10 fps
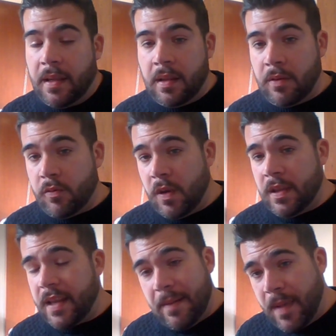
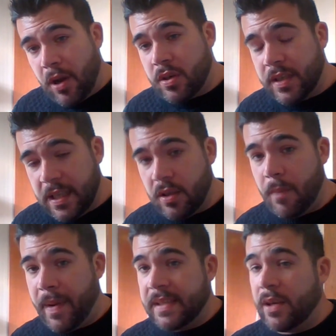encuentra el mejor sitio
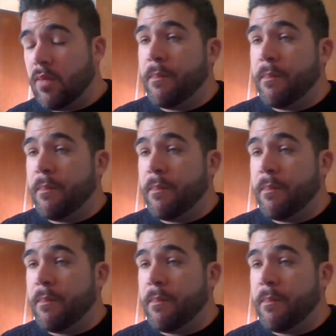para echar un